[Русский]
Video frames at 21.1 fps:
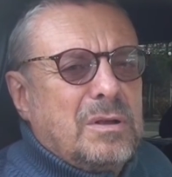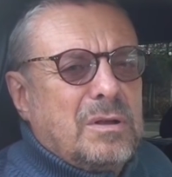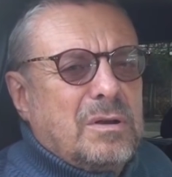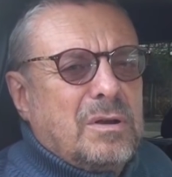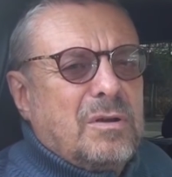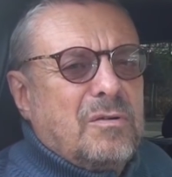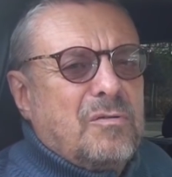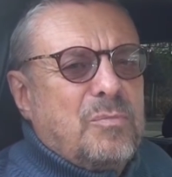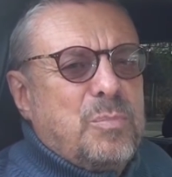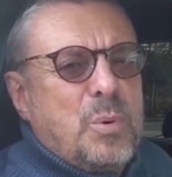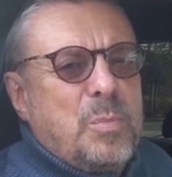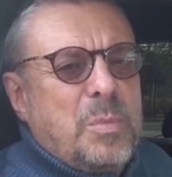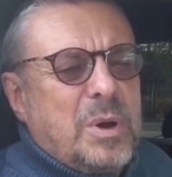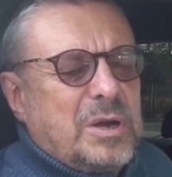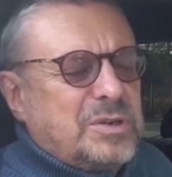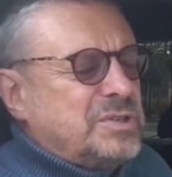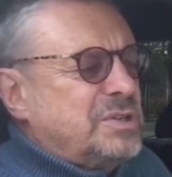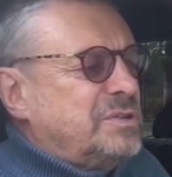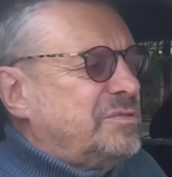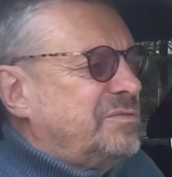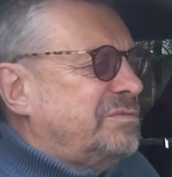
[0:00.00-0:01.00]
э, в
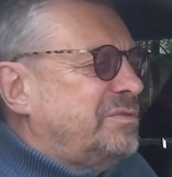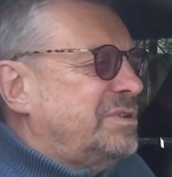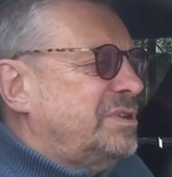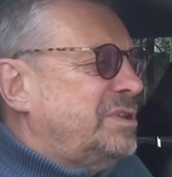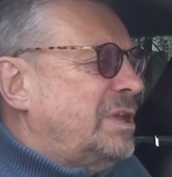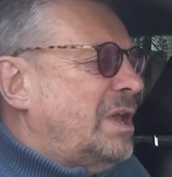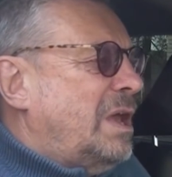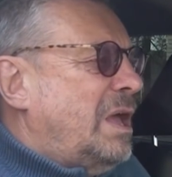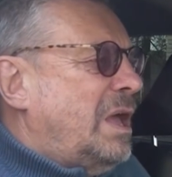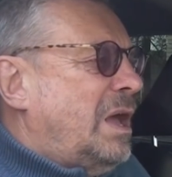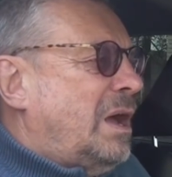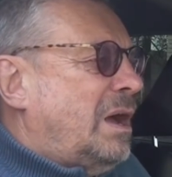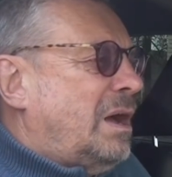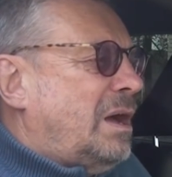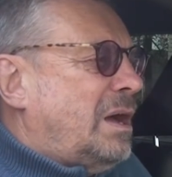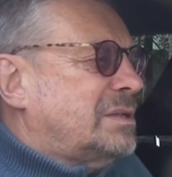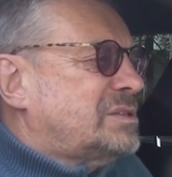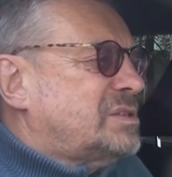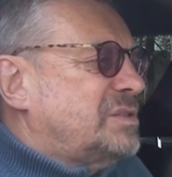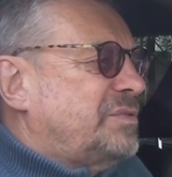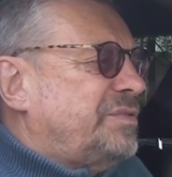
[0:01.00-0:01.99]
бумажном виде.
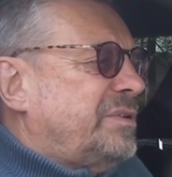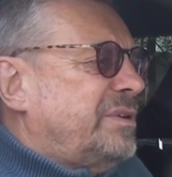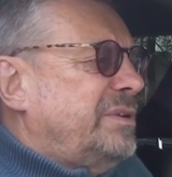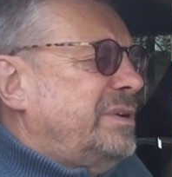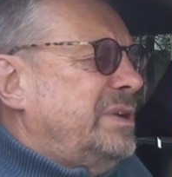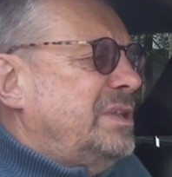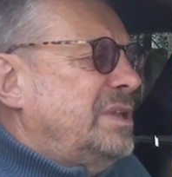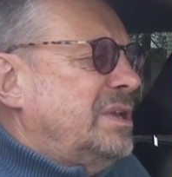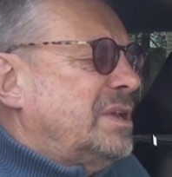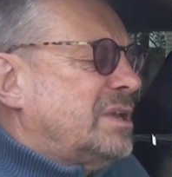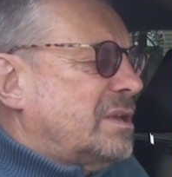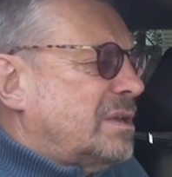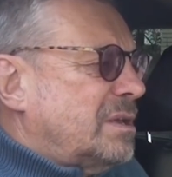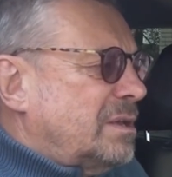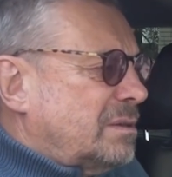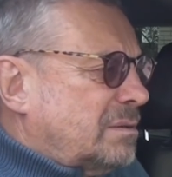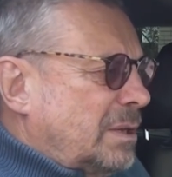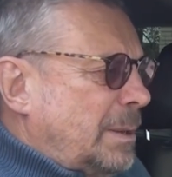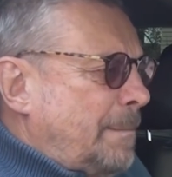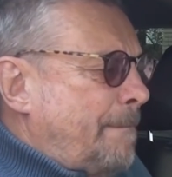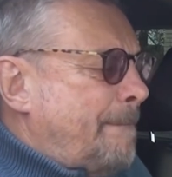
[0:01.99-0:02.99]
А цифровые деньги –
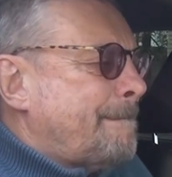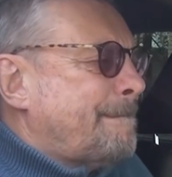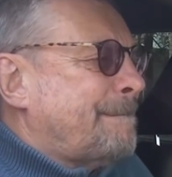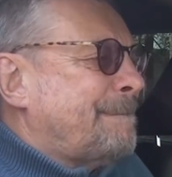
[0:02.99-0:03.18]
это,